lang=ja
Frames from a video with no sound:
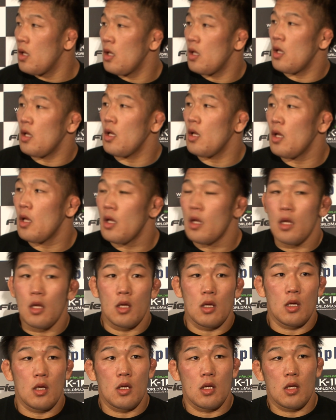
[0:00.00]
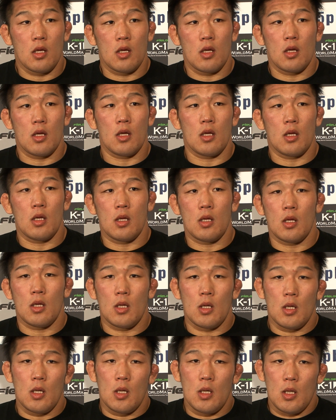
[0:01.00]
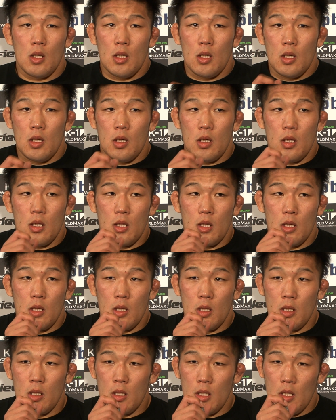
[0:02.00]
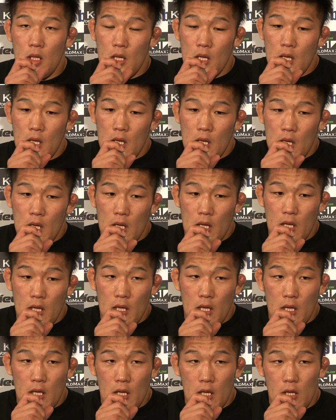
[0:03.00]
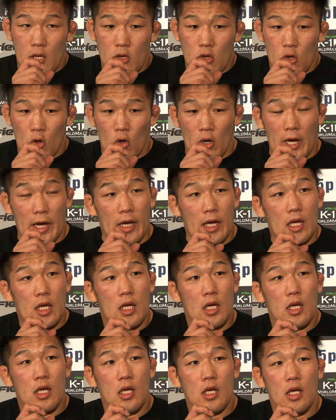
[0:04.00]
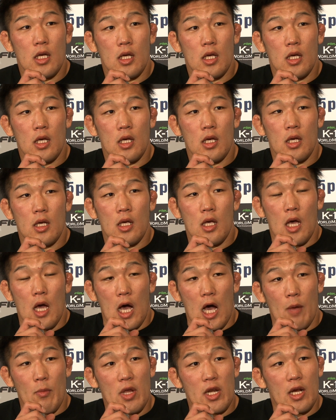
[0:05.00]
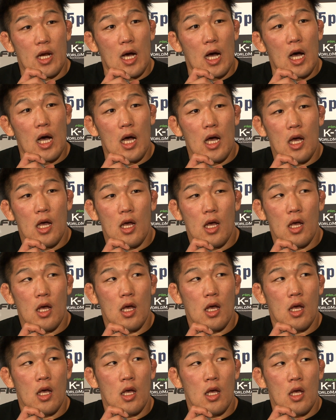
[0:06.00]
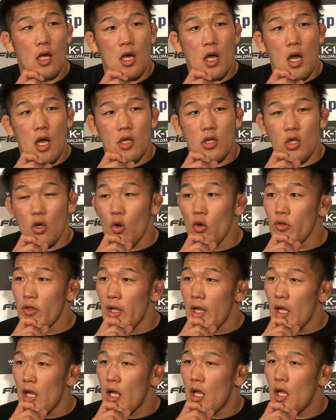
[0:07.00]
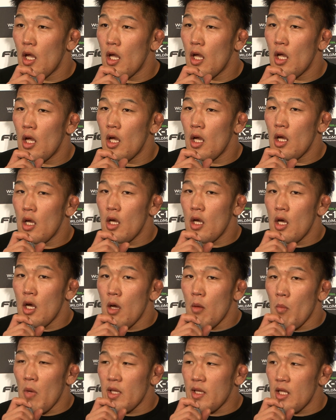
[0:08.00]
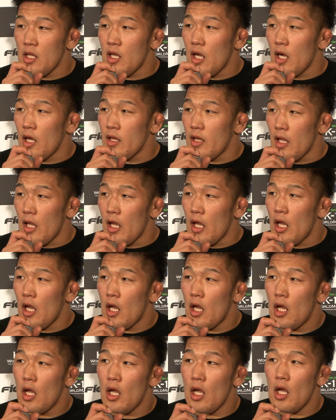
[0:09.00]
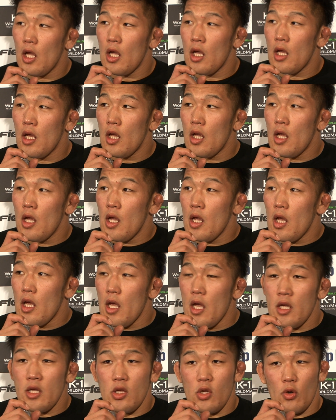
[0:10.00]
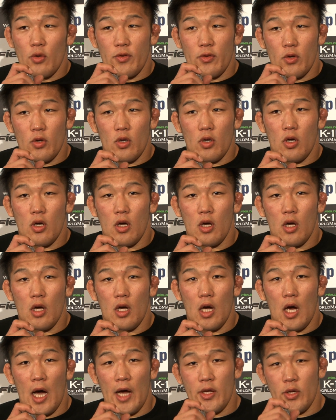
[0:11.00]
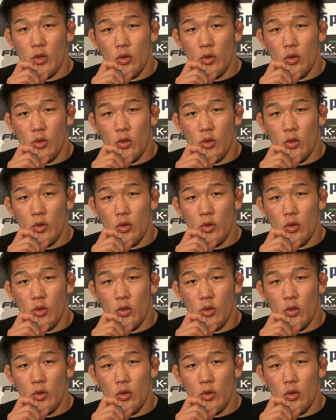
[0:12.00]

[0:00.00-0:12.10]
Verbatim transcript: 目標とすることというのは、どこになるんでしょうか、えー、将来、アメリカ、日本で、股にかけて演技をする俳